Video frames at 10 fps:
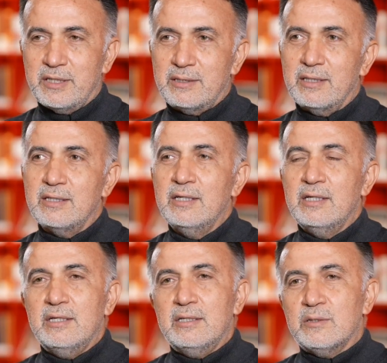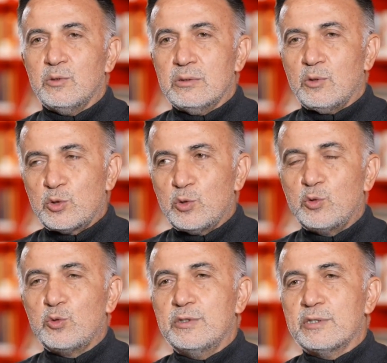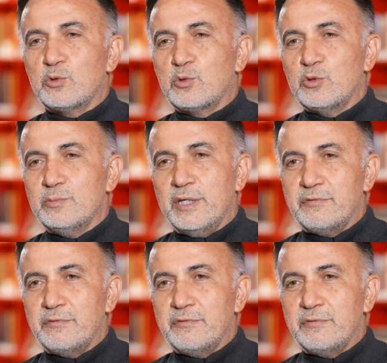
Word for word: Hatta ortaokulda tuttuğum